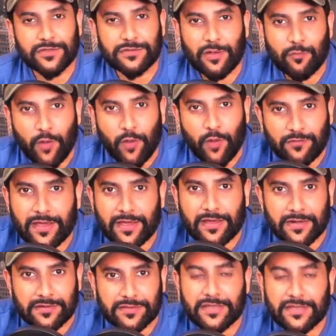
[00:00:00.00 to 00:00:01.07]
जितना वो हार्डवर्क
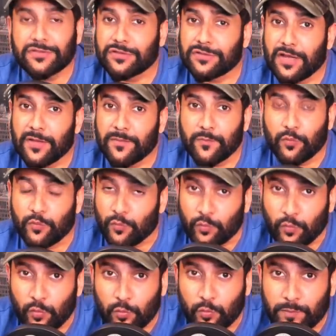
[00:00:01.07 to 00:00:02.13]
करते हैं जितना
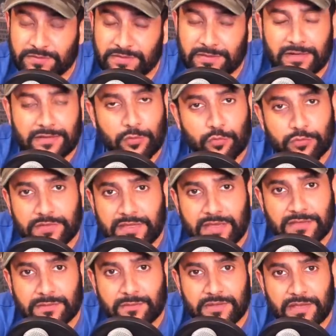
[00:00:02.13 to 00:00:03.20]
उनको लोग पसंद करते हैं उतना ही
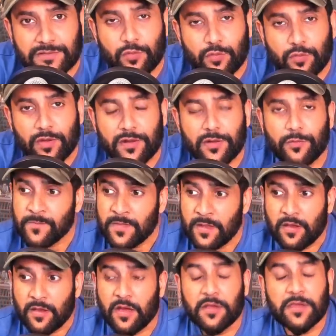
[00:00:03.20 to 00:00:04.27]
आसिम रियाज को कर रहे होंगे
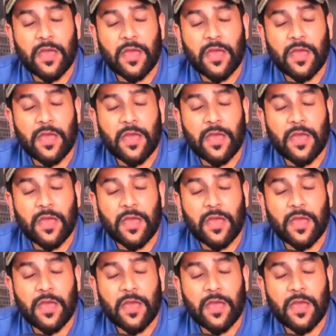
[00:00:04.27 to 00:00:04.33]
uh,